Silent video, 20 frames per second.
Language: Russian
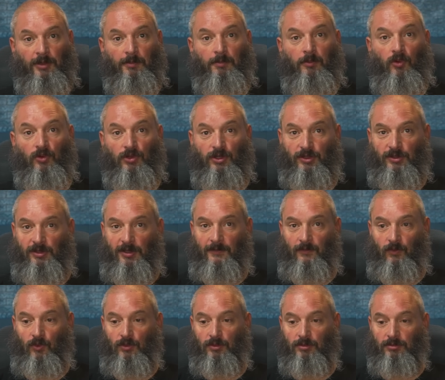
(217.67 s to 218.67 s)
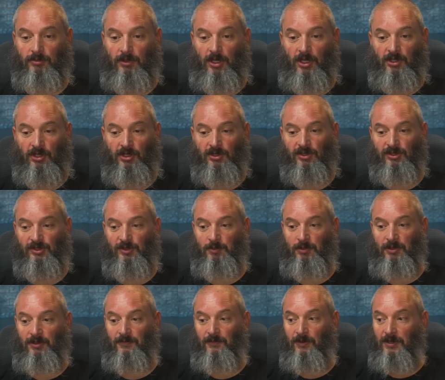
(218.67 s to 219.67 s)
И более того, какие-то
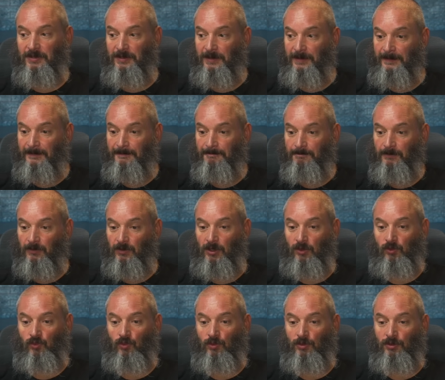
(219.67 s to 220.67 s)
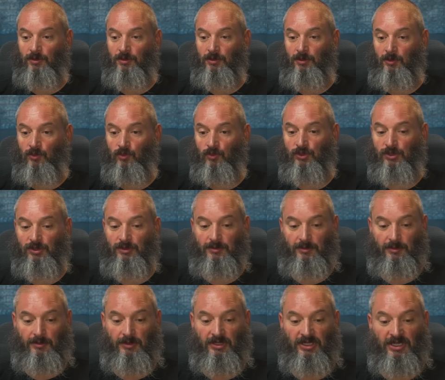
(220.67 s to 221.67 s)
заболевания, которые люди
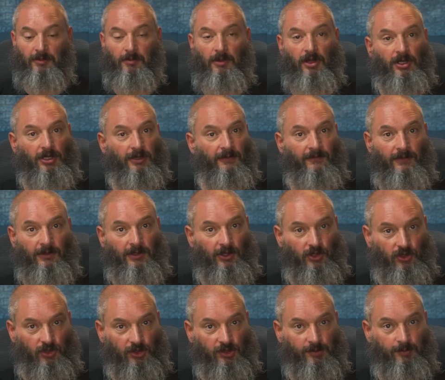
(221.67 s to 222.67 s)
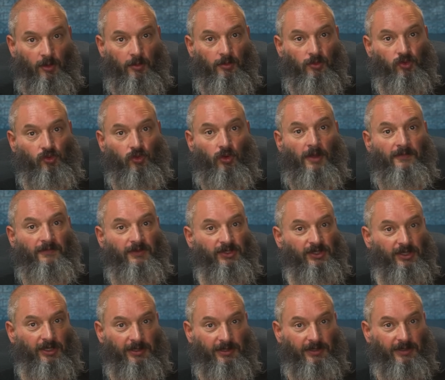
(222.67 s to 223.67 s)
не могли вылечить с помощью
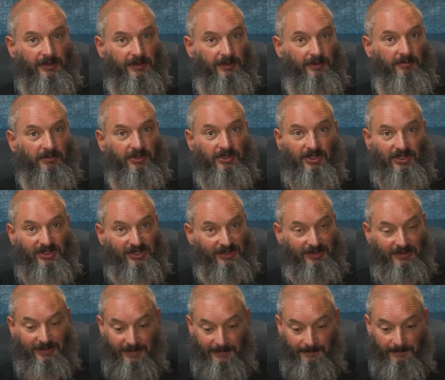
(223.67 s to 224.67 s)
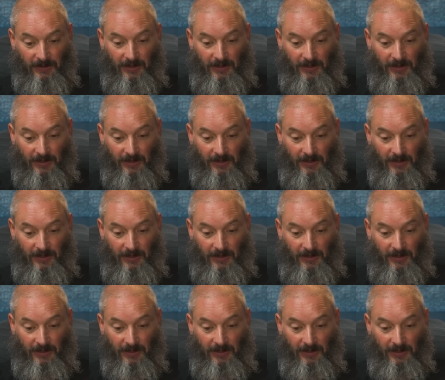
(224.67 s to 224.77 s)
официальной медицины,